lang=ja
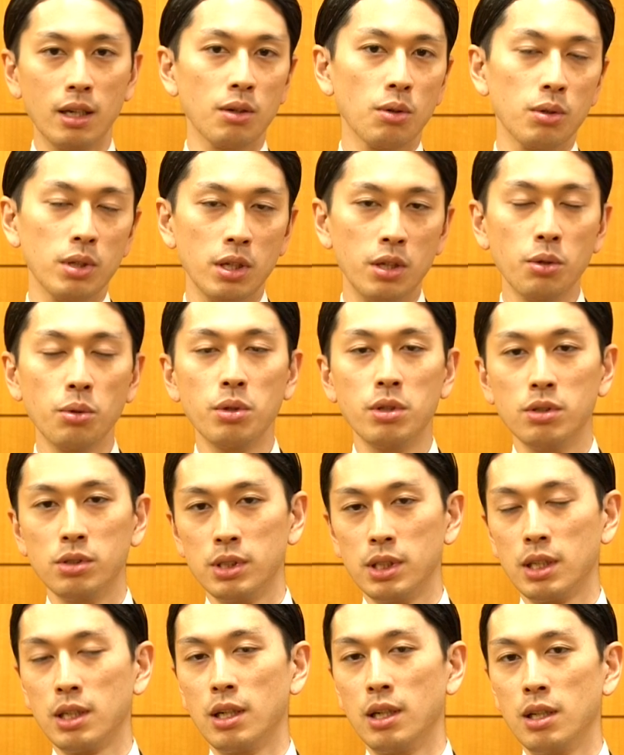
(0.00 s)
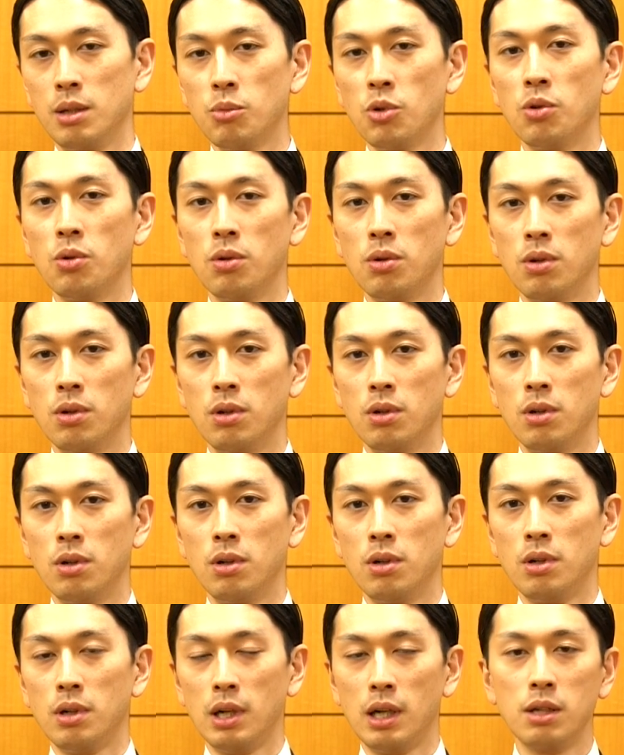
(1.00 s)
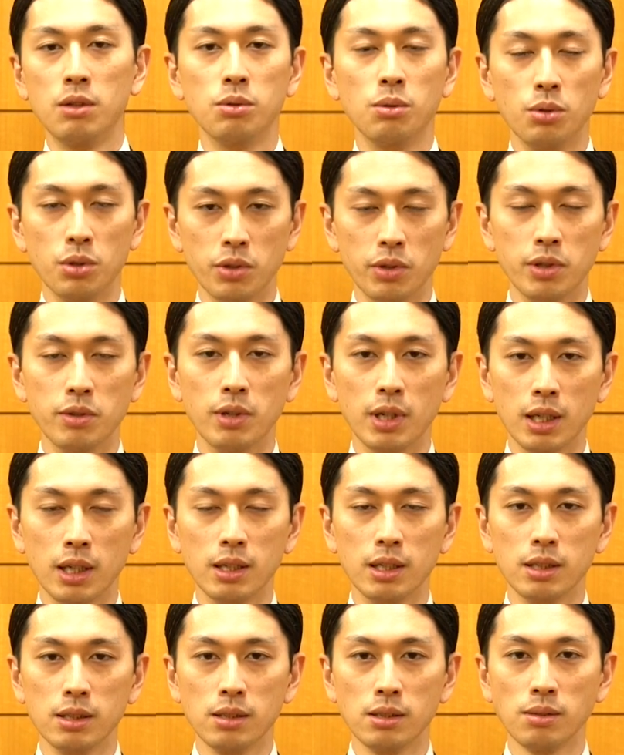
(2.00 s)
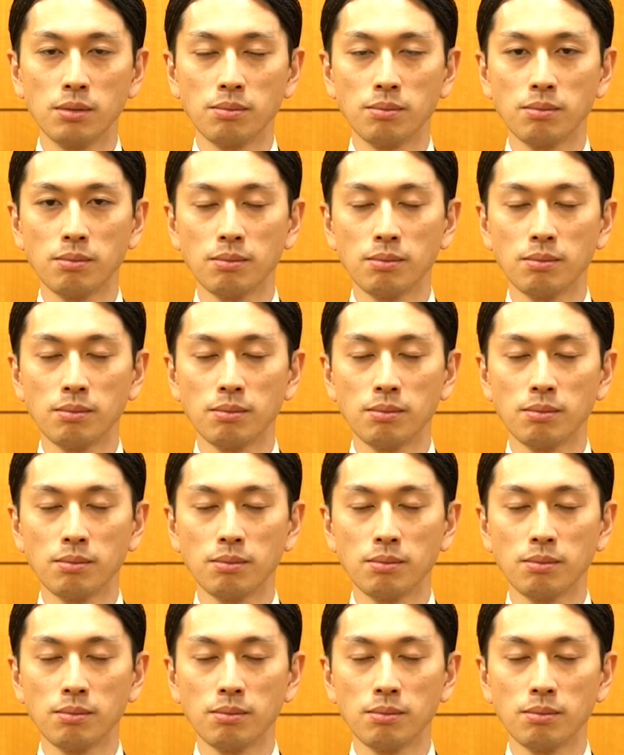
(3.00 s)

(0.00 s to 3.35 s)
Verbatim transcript: 言語で料理の世界にもあると言えるわけです。